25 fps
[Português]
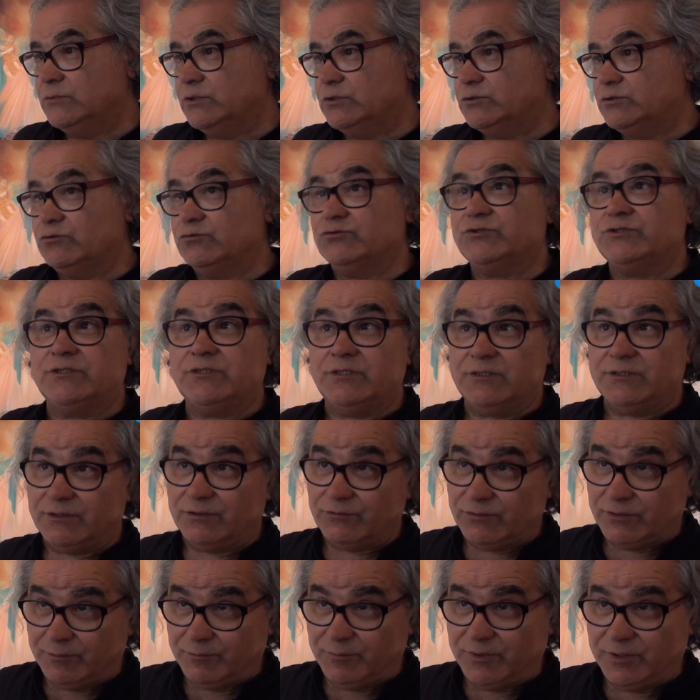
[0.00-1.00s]
sou
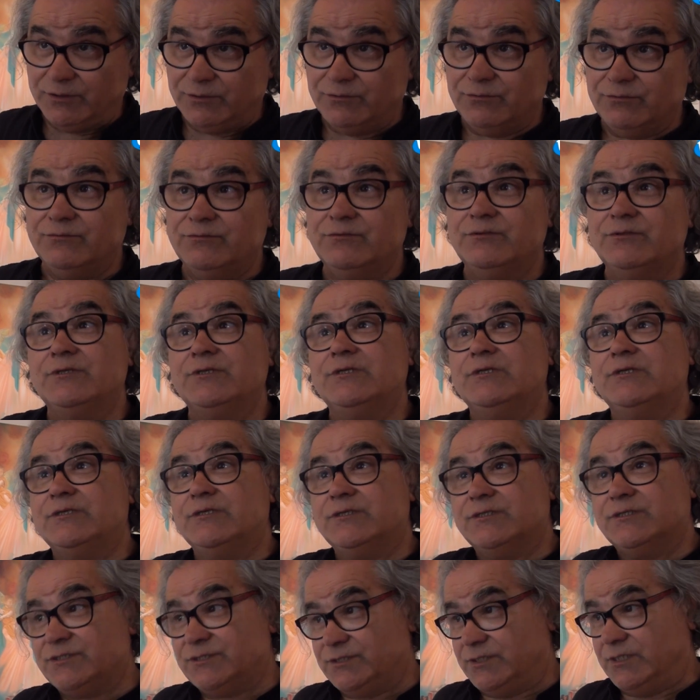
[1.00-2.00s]
cidadão lamego,
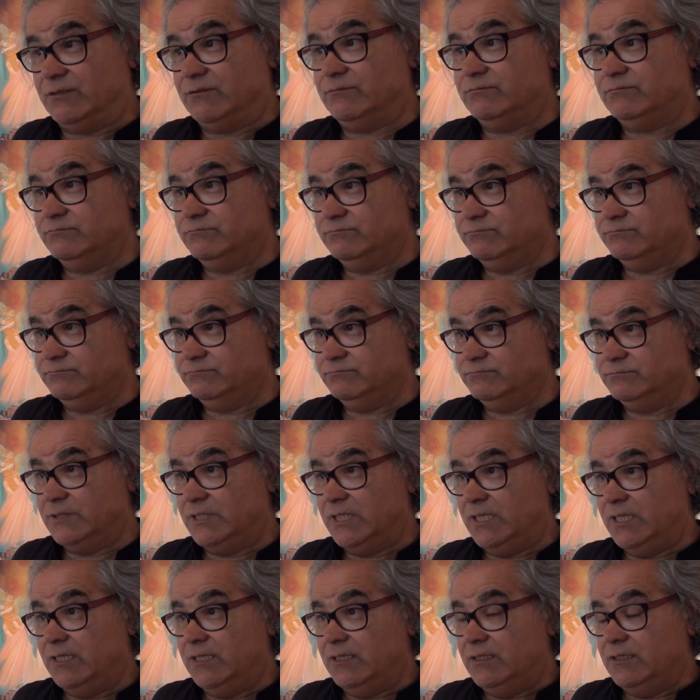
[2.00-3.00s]
cristão,
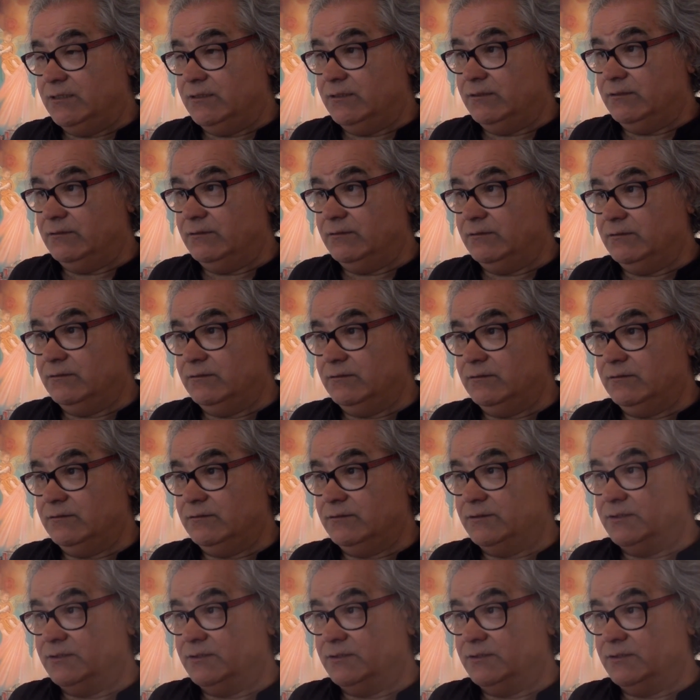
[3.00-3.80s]
eh,